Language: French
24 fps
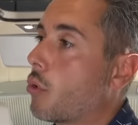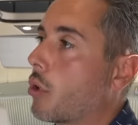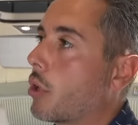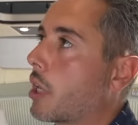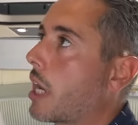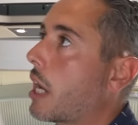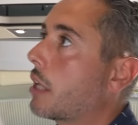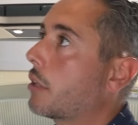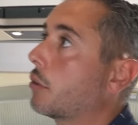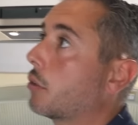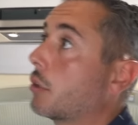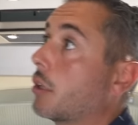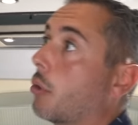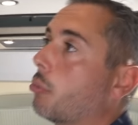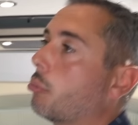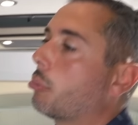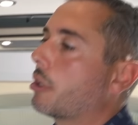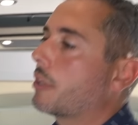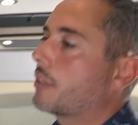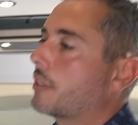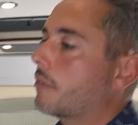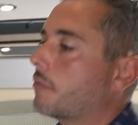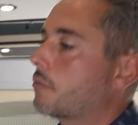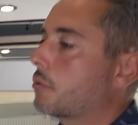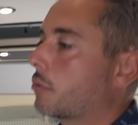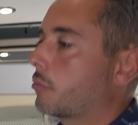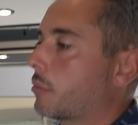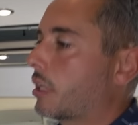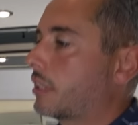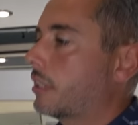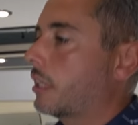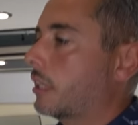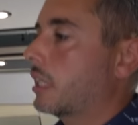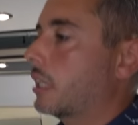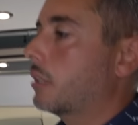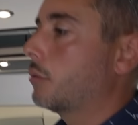on garde et on préserve son
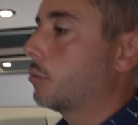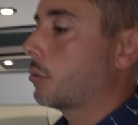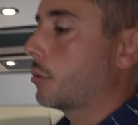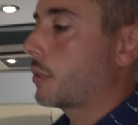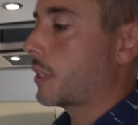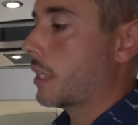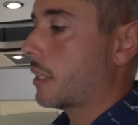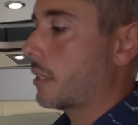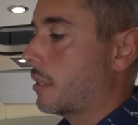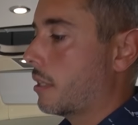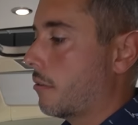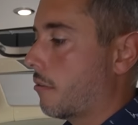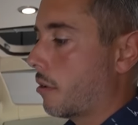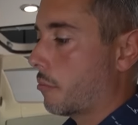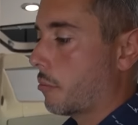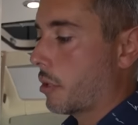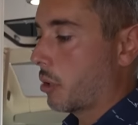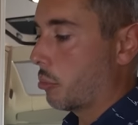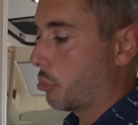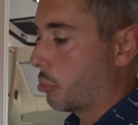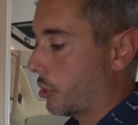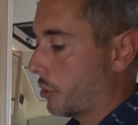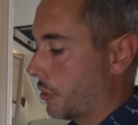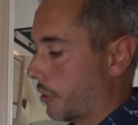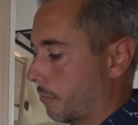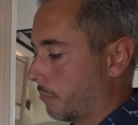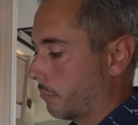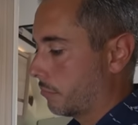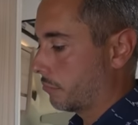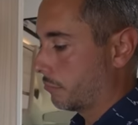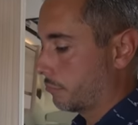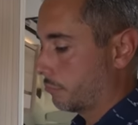matériel, donc ça c'est vraiment important.